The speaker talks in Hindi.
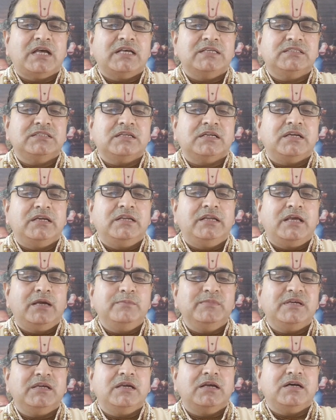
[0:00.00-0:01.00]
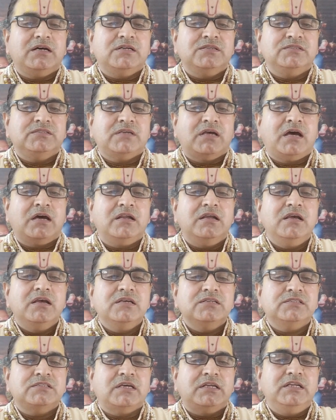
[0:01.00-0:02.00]
शास्त्र के नियम के अनुसार
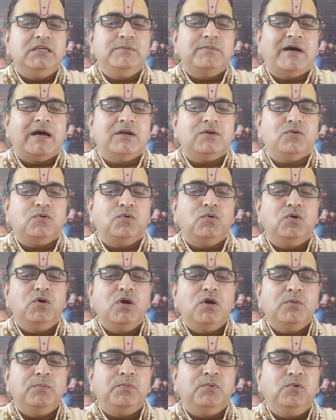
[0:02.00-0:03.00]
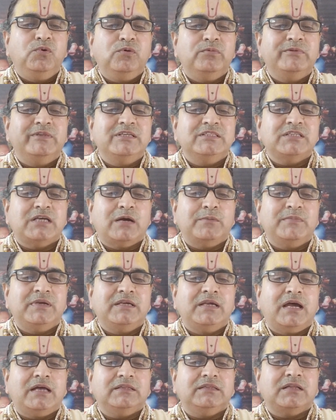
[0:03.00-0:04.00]
शनिवार को पूर्व दिशा
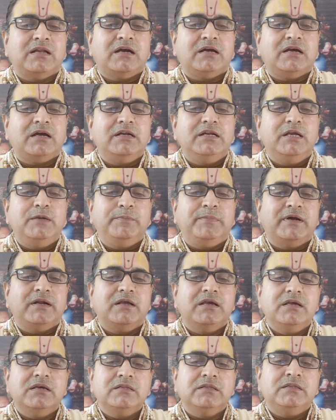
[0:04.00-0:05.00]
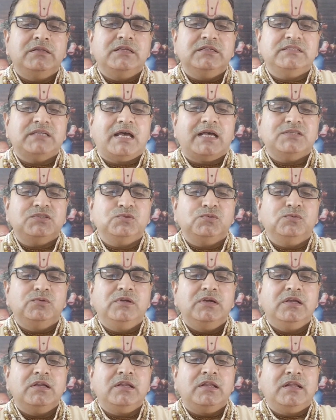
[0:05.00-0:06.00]
में यात्रा करने पर
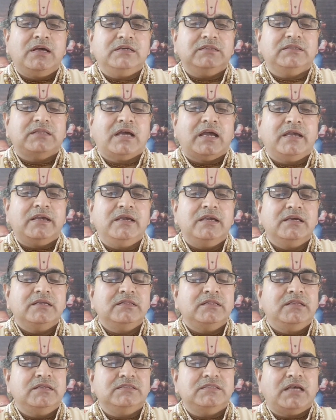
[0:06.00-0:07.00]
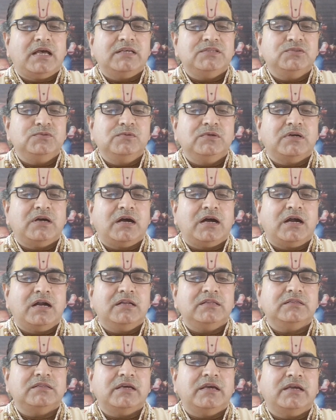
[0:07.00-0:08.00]
दिशाशूल लगता है दिशाशूल का
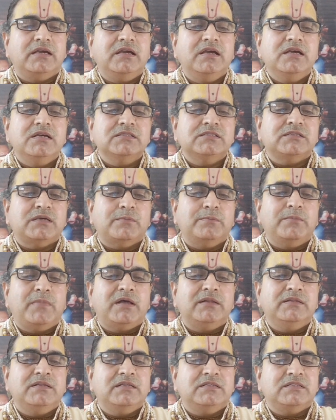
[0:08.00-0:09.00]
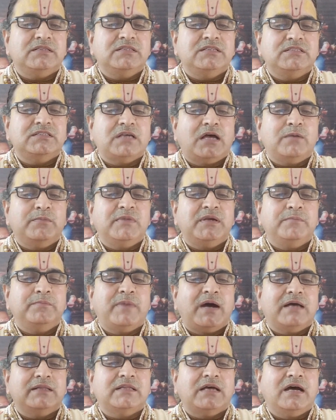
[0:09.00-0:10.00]
अर्थ है संबंधित दिशा में
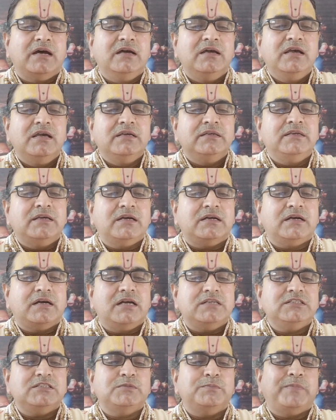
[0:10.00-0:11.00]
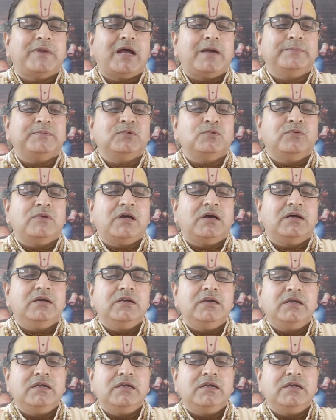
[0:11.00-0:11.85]
बाधा या कष्ट प्राप्त होना